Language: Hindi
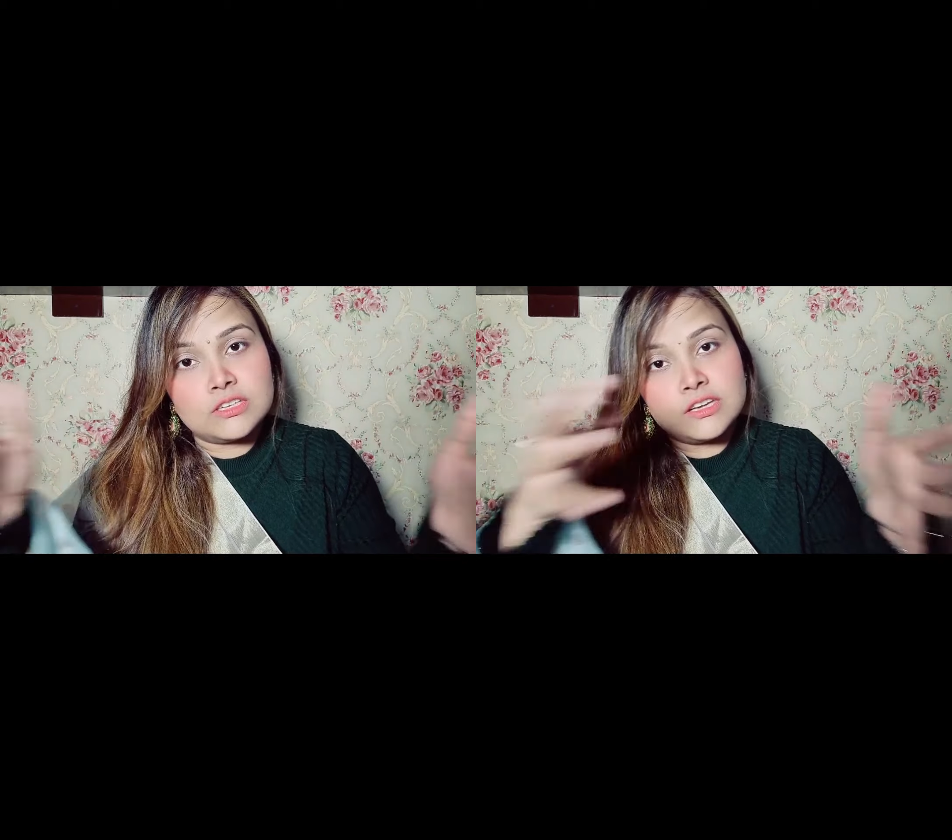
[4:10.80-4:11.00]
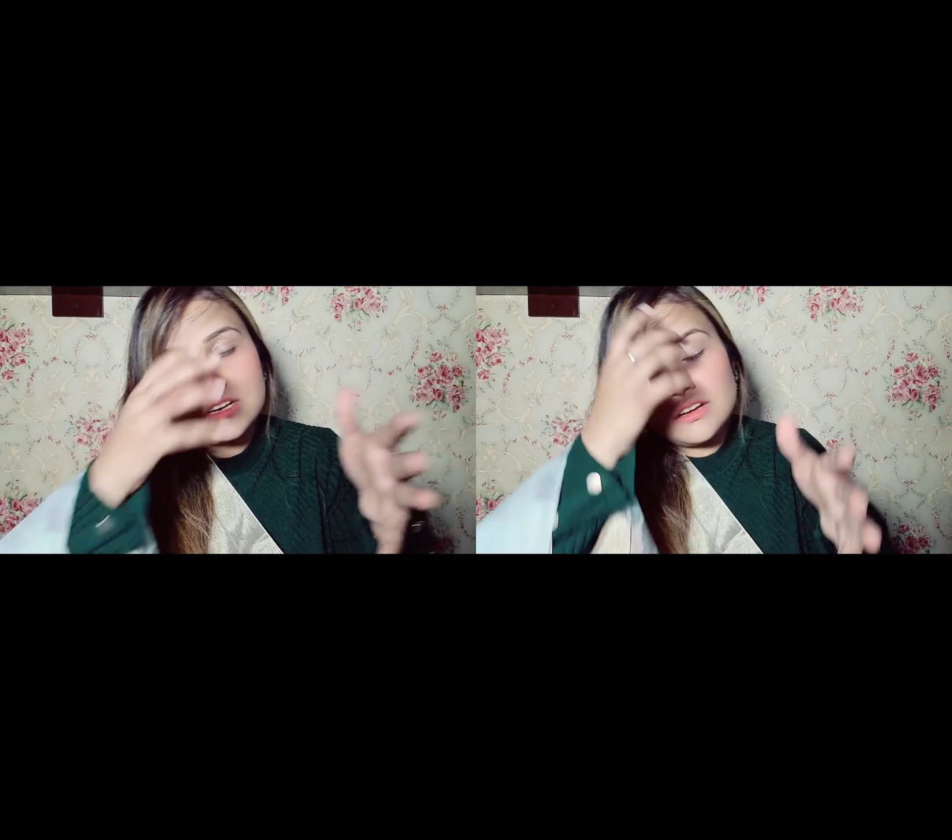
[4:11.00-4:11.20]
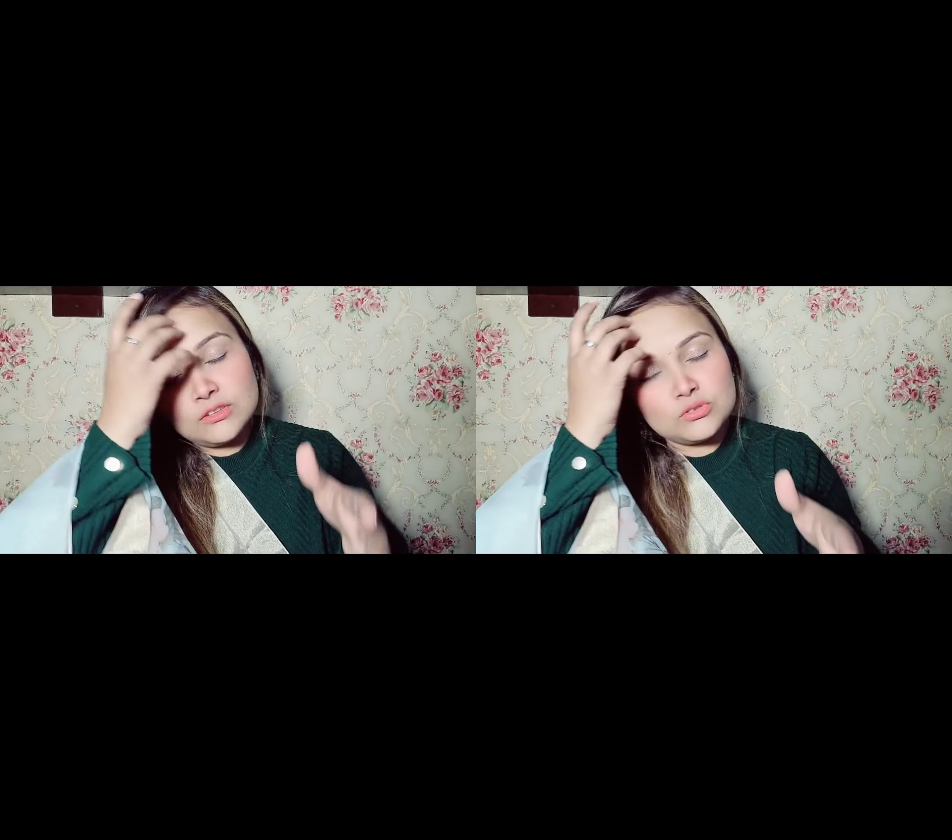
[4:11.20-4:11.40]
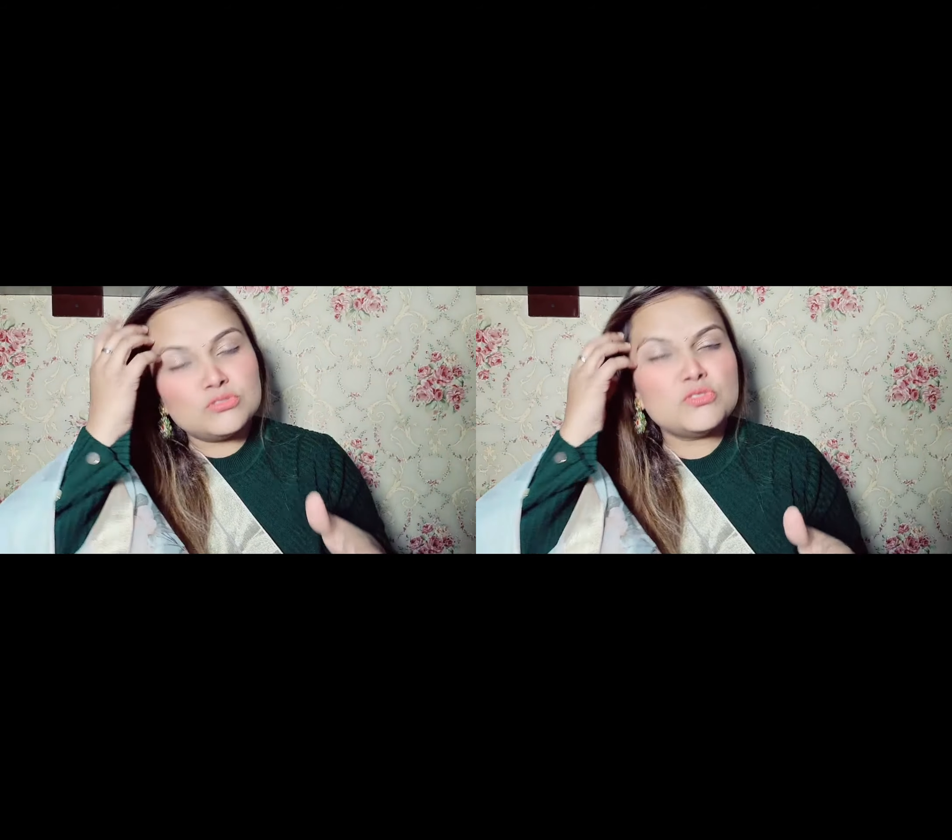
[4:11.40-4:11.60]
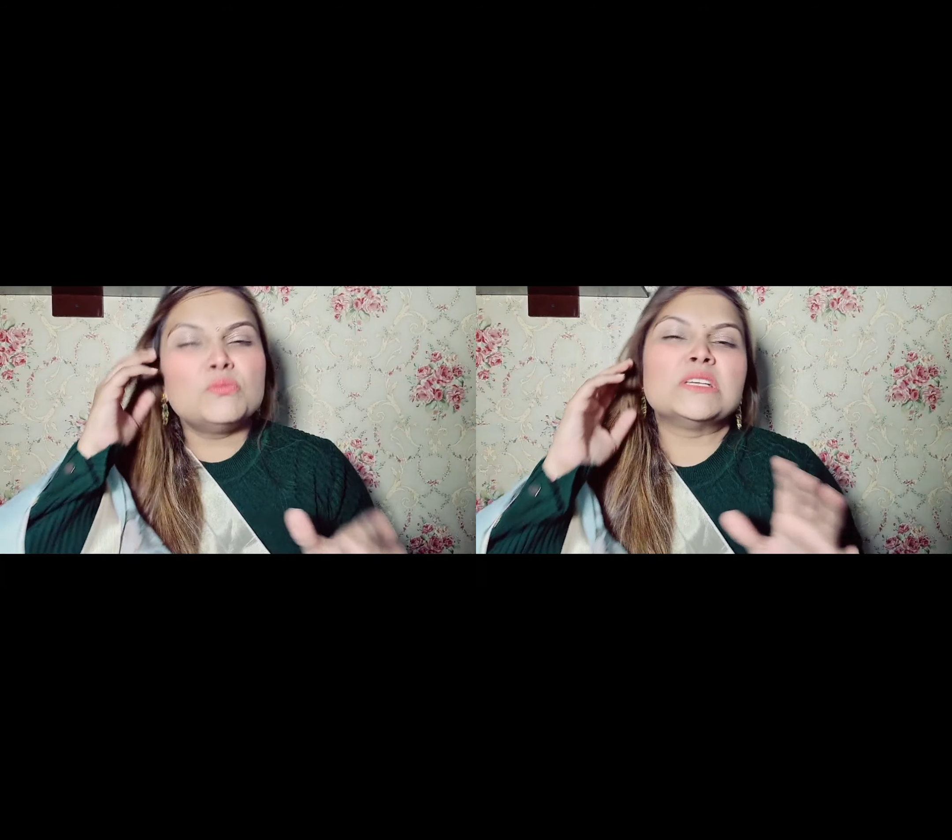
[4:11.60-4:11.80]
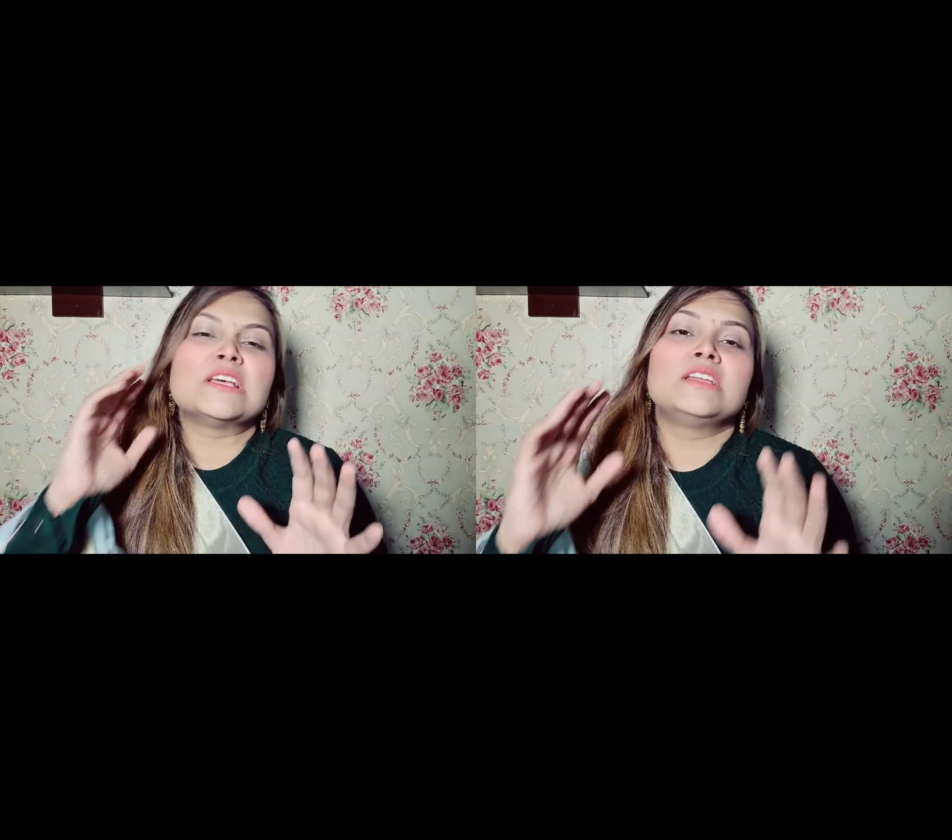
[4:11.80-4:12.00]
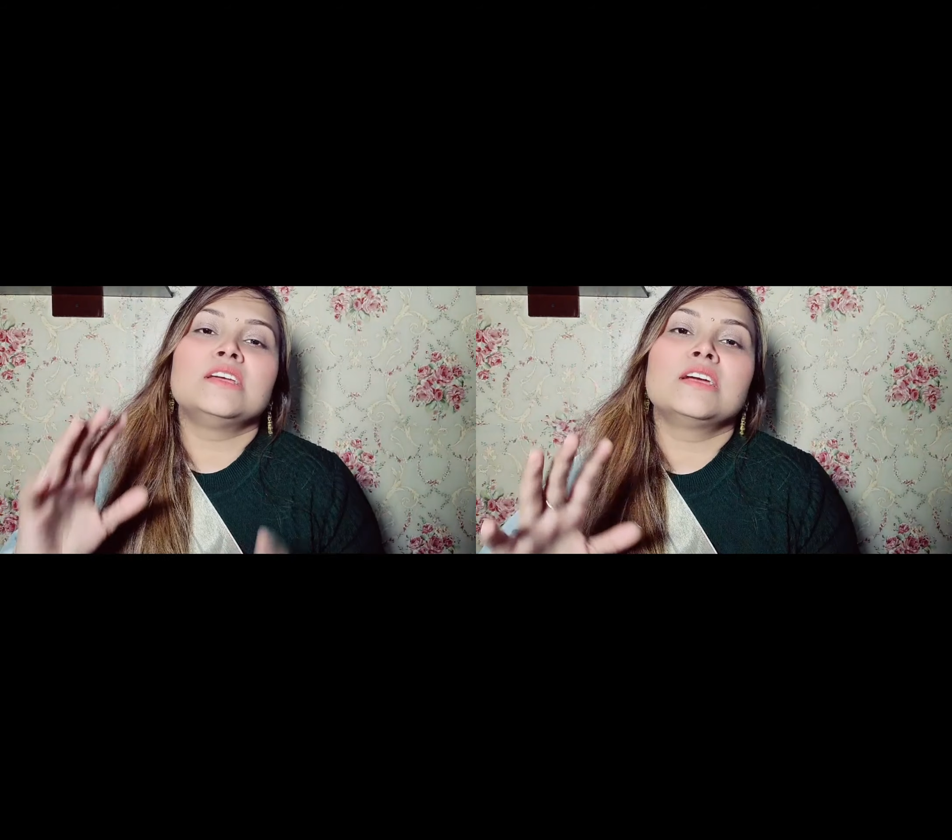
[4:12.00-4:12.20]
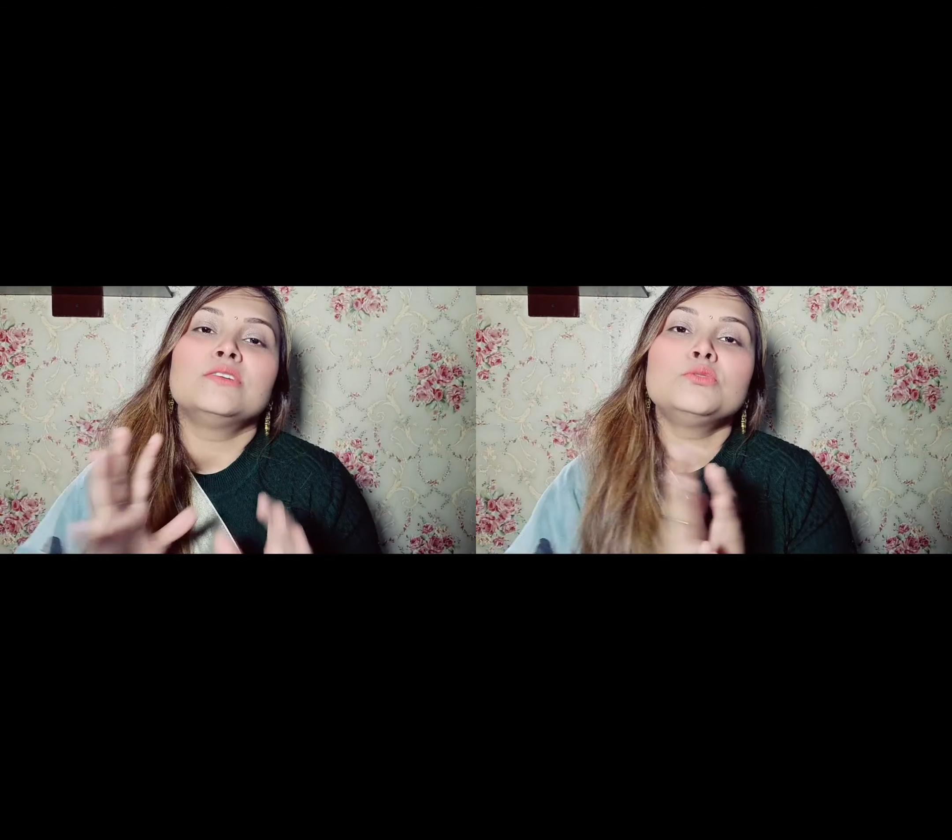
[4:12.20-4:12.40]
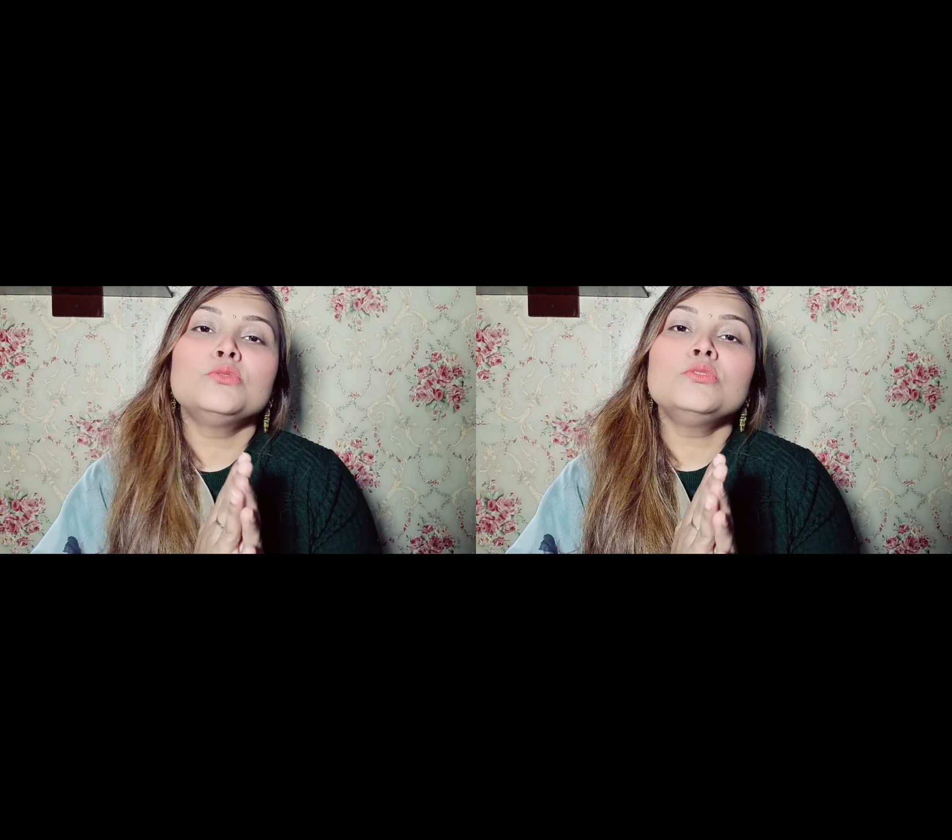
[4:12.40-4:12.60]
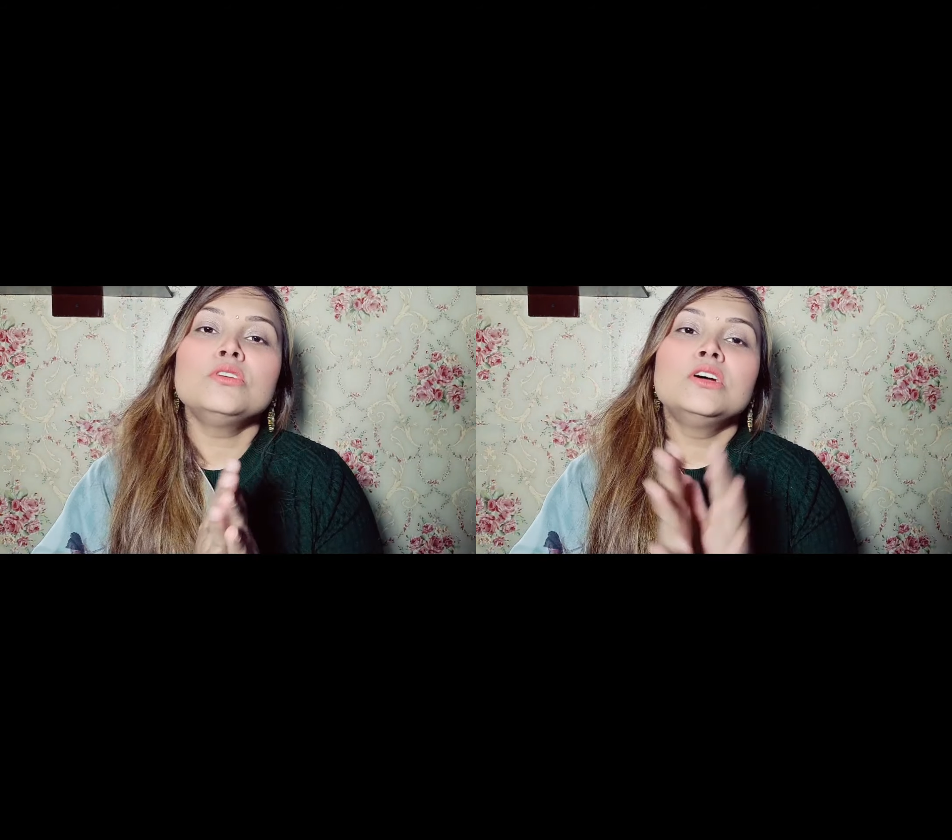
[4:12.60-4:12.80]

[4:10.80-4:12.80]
दिखेगा तो वो मज़ा नहीं आएगा तो